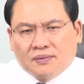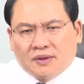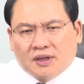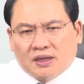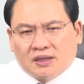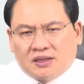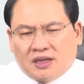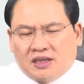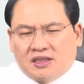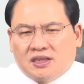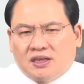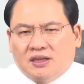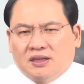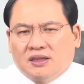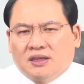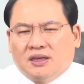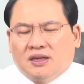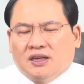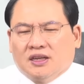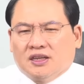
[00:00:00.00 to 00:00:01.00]

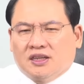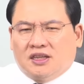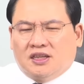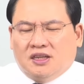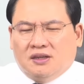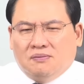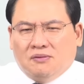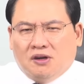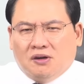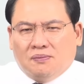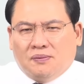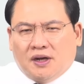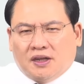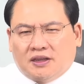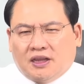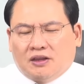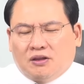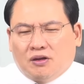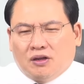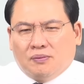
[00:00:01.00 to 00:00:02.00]
사실은 이명박
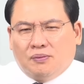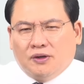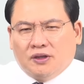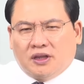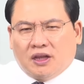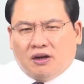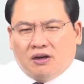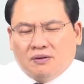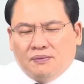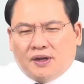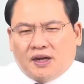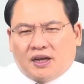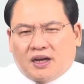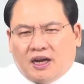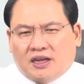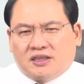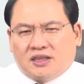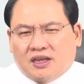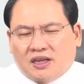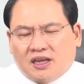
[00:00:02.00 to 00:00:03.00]
대통령이 볼 때 얼마나
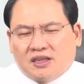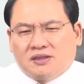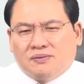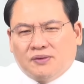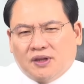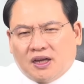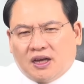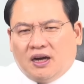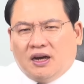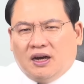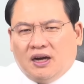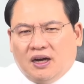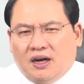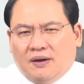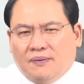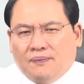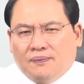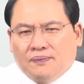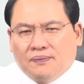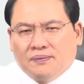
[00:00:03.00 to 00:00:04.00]
가지
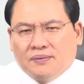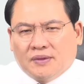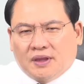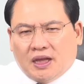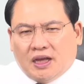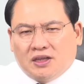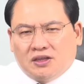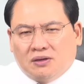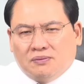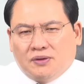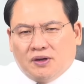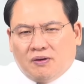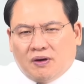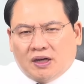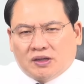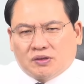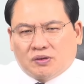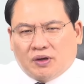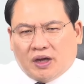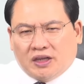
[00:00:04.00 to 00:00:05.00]
않겠습니까? 내 정부에
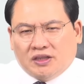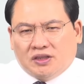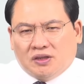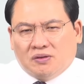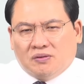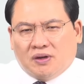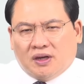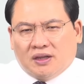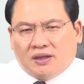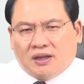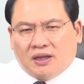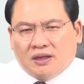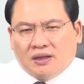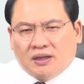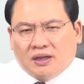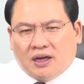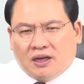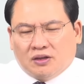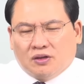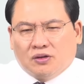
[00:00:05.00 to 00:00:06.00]
와가지고 행정관
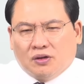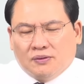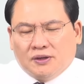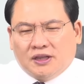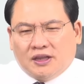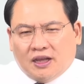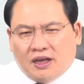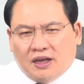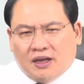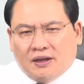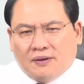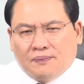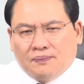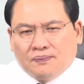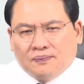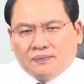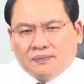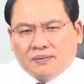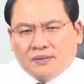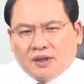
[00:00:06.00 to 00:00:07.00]
하던 놈인데
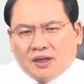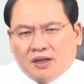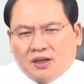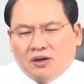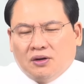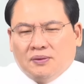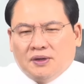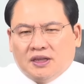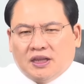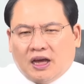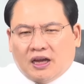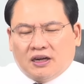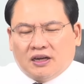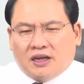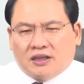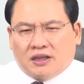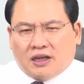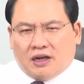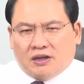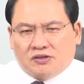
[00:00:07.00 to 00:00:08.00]
이놈이 나를
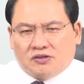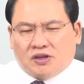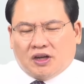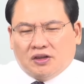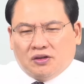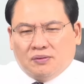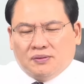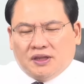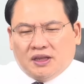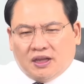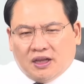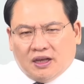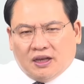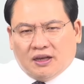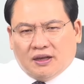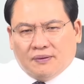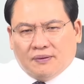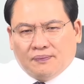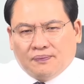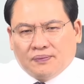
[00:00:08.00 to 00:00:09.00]
갖다가 수사한
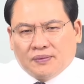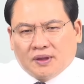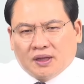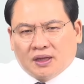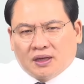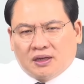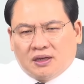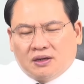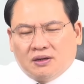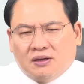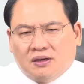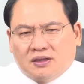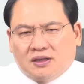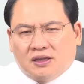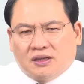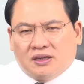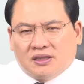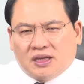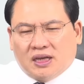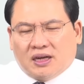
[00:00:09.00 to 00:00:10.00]
놈인데 그런
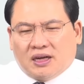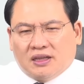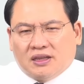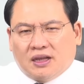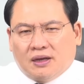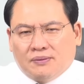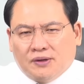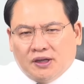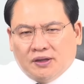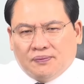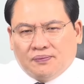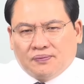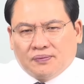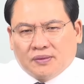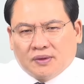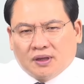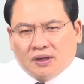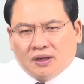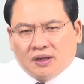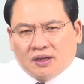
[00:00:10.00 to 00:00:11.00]
것들을 생각한다면
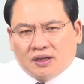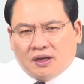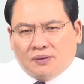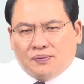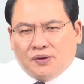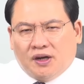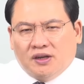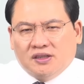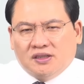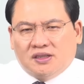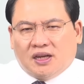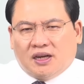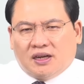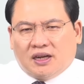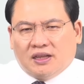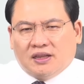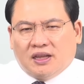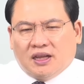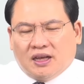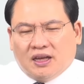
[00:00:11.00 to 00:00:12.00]
그냥 면상을
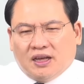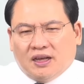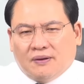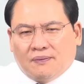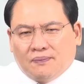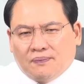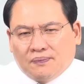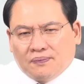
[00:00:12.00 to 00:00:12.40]
한데